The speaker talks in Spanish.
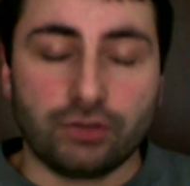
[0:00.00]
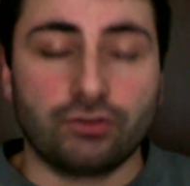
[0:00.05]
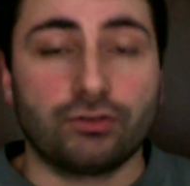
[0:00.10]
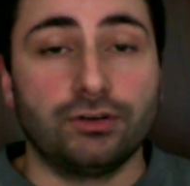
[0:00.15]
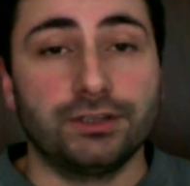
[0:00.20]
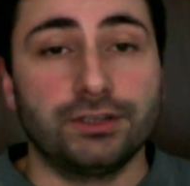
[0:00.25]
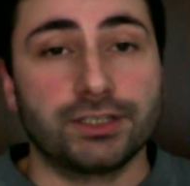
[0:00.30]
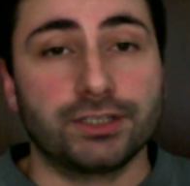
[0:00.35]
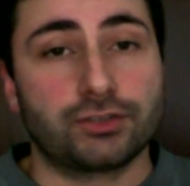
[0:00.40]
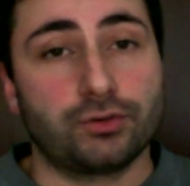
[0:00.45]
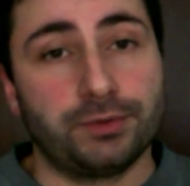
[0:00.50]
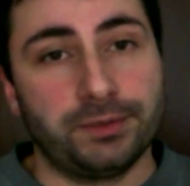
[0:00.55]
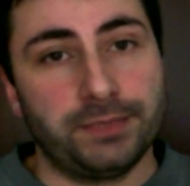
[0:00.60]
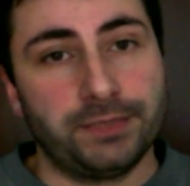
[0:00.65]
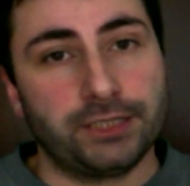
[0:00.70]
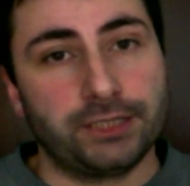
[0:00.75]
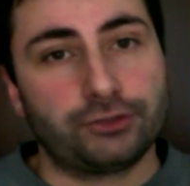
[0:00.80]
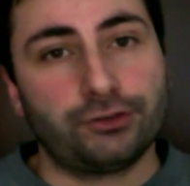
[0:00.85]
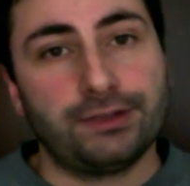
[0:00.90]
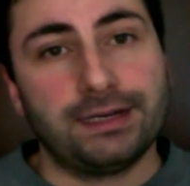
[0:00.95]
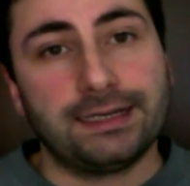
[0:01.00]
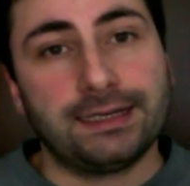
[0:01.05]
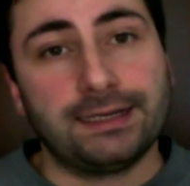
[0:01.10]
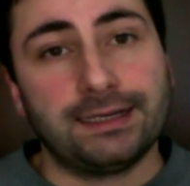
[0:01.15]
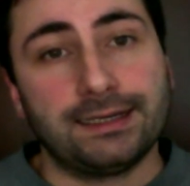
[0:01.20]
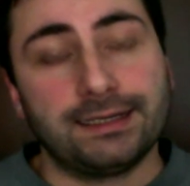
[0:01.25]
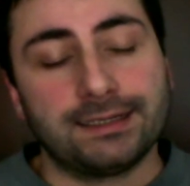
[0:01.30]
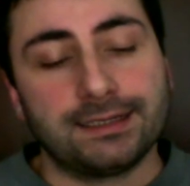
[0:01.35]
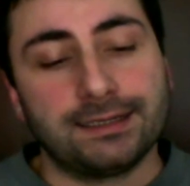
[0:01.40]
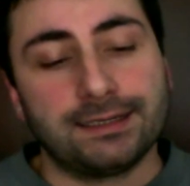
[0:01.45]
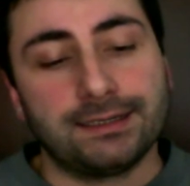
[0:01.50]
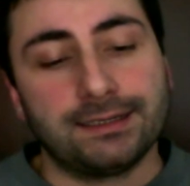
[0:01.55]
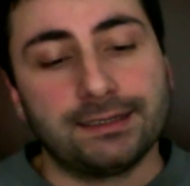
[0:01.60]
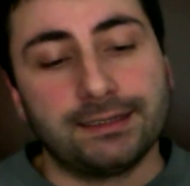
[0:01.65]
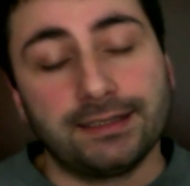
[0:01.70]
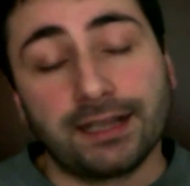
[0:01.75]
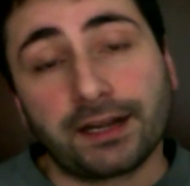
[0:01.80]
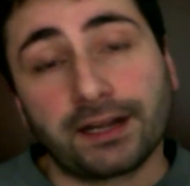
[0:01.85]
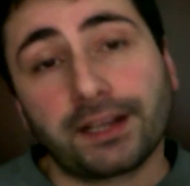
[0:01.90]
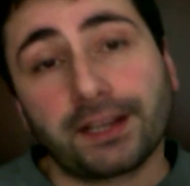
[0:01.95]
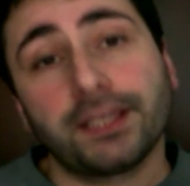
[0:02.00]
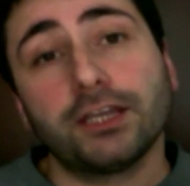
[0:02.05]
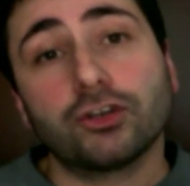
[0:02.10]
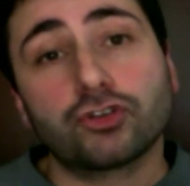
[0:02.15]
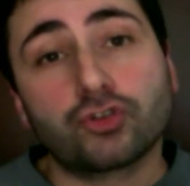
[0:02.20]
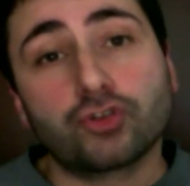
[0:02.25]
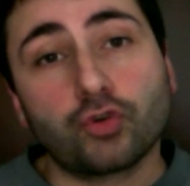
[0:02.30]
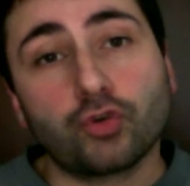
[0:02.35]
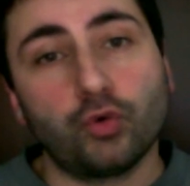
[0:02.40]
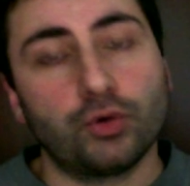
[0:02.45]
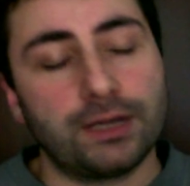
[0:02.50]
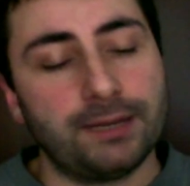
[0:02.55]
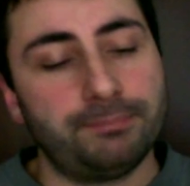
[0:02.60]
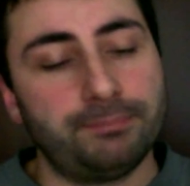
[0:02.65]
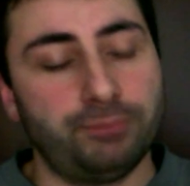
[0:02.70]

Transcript: con el descubrimiento de la energía oscura,